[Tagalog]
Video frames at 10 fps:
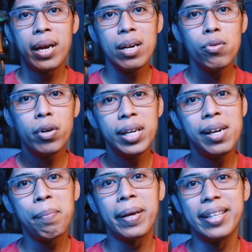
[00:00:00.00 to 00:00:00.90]
Parang
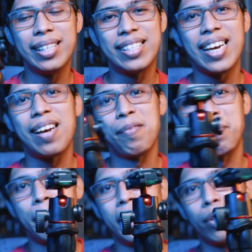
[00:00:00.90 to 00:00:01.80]
gorilla pa din siya,
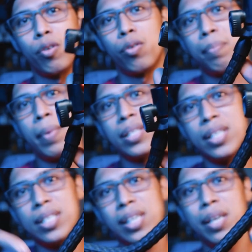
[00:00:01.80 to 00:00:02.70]
pero mas
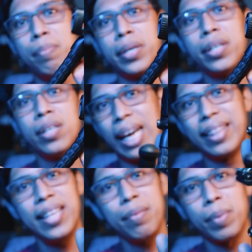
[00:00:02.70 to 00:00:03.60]
slimmer,
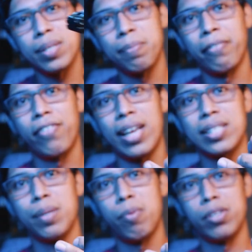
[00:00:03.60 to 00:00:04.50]
I think mas
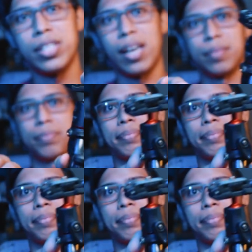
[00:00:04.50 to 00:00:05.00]
flexible siya.